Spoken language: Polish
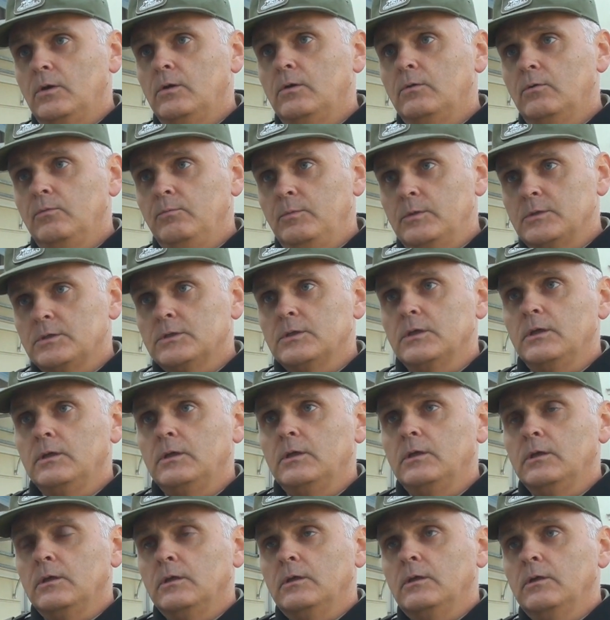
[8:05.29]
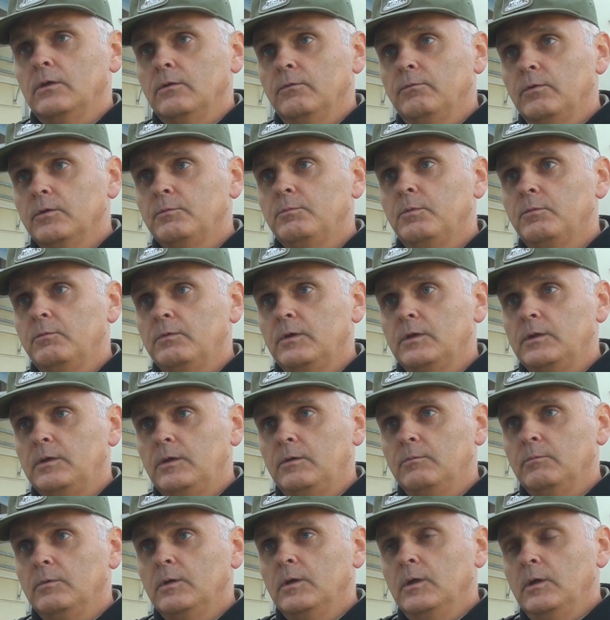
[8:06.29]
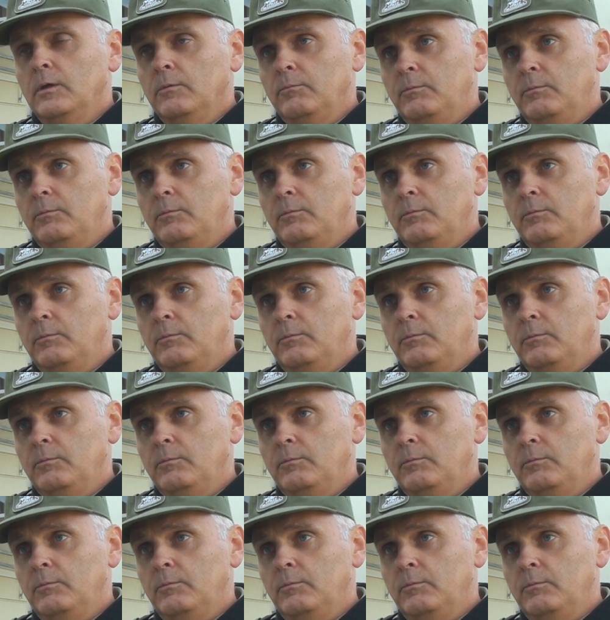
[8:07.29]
o umieszczenie w odpowiednim